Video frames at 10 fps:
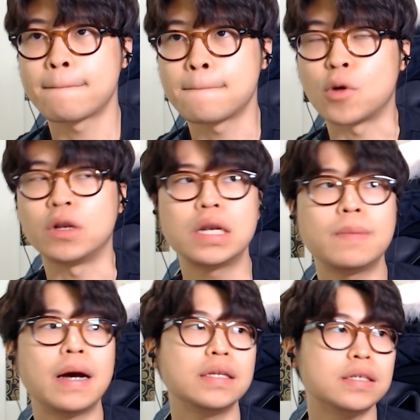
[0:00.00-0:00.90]
뭐
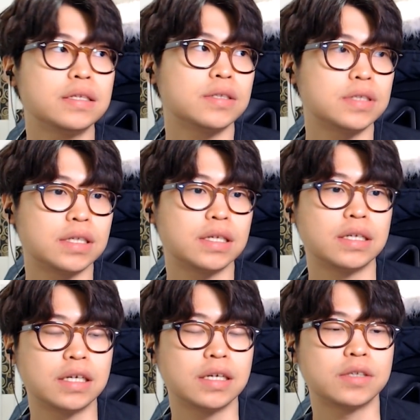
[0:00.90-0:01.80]
일반인들은 솔직히
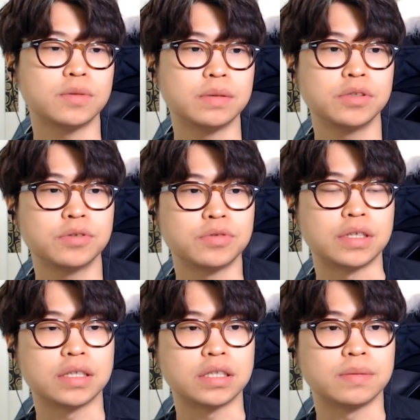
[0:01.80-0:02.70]
이기기 좀 힘들 수도
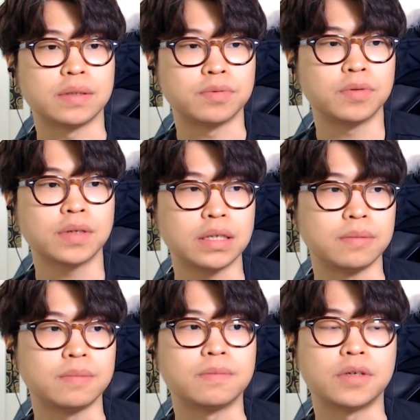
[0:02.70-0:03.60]
있겠지만
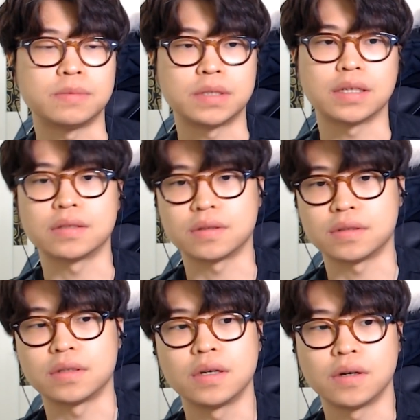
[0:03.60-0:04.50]
프로게이머 입장에서는